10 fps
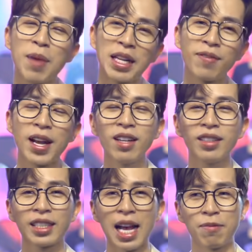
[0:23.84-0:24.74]
bản thân ba đất
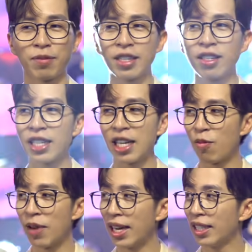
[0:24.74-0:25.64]
thì cảm thấy chương trình ngày
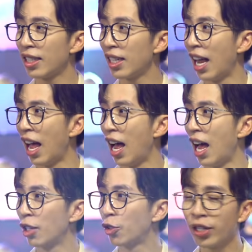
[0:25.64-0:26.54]
hôm nay rất
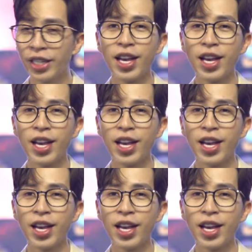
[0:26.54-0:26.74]
là chuyên